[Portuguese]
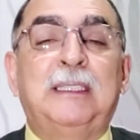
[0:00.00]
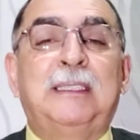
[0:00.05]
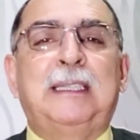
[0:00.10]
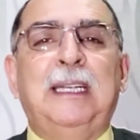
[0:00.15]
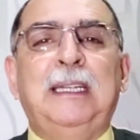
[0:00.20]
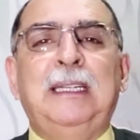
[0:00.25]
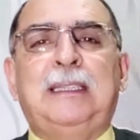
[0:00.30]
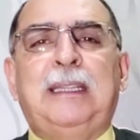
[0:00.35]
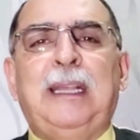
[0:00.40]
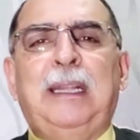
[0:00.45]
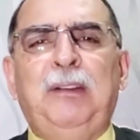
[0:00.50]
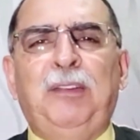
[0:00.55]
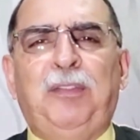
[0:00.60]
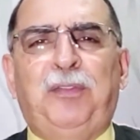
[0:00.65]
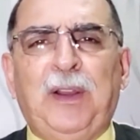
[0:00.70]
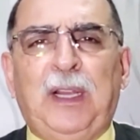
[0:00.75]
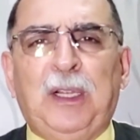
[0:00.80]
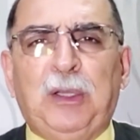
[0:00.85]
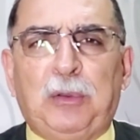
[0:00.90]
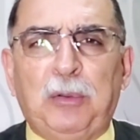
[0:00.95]
sem terem
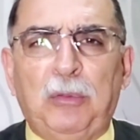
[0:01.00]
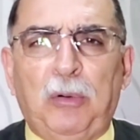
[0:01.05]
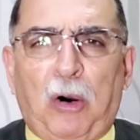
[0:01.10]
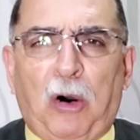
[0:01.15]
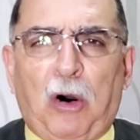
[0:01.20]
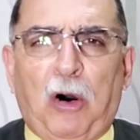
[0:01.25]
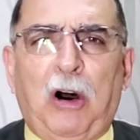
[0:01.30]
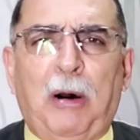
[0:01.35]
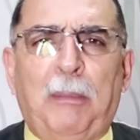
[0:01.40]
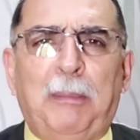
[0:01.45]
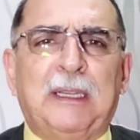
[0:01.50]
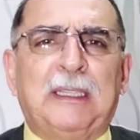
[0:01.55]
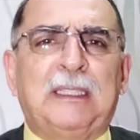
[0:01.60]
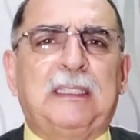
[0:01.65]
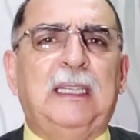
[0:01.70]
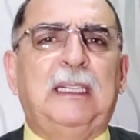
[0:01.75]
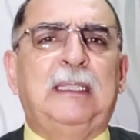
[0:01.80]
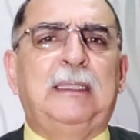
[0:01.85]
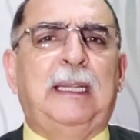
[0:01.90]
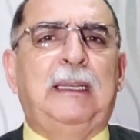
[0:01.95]
feito obras,
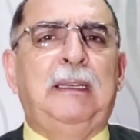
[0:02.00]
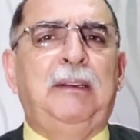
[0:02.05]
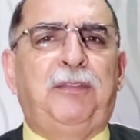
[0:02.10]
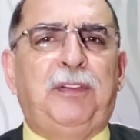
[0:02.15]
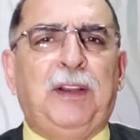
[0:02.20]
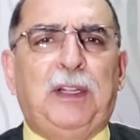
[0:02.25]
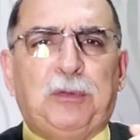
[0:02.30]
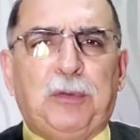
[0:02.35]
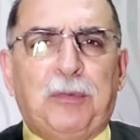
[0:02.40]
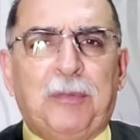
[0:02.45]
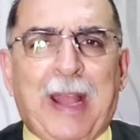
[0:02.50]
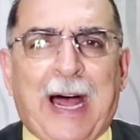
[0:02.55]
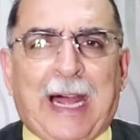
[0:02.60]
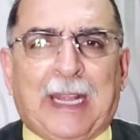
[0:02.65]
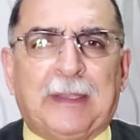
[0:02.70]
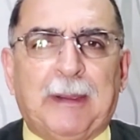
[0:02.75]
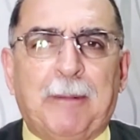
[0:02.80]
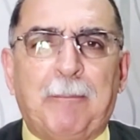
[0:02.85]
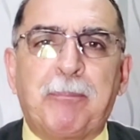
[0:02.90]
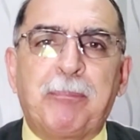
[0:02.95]
sem terem feito
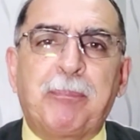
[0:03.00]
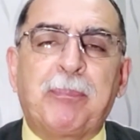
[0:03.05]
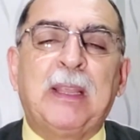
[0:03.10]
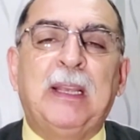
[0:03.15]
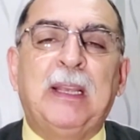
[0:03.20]
nada.